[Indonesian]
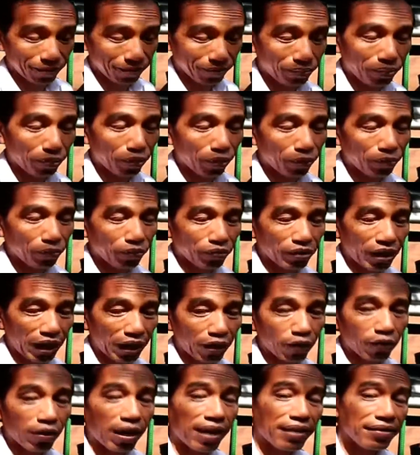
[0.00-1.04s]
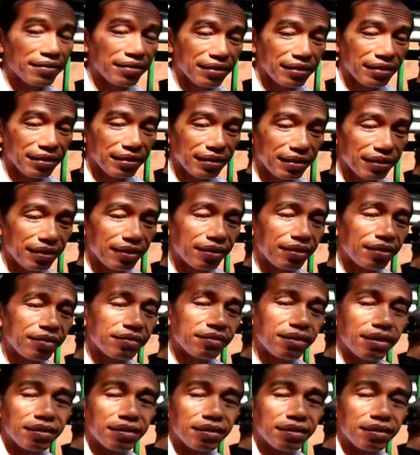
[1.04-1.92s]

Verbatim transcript: yang belum punya lokasi.